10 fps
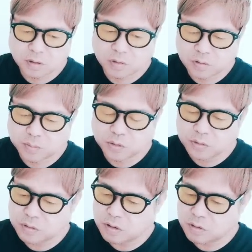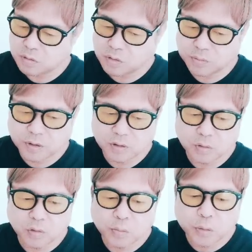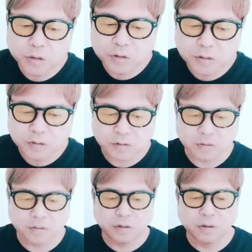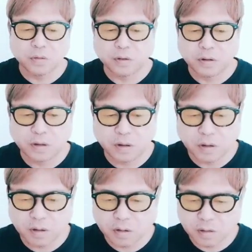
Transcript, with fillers: あとそう、僕があと興味あるのは、これ、六本木クラスですね、これね。